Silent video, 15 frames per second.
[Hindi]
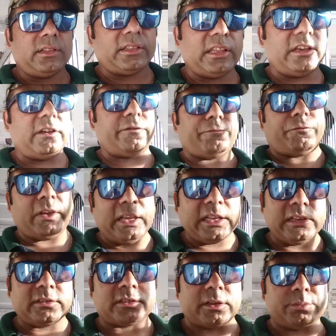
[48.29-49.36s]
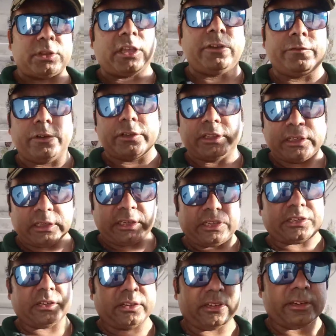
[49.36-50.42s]
दे फील समथिंग फॉर द
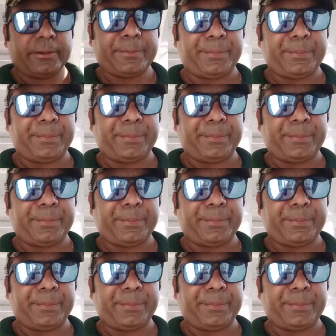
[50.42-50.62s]
नेशन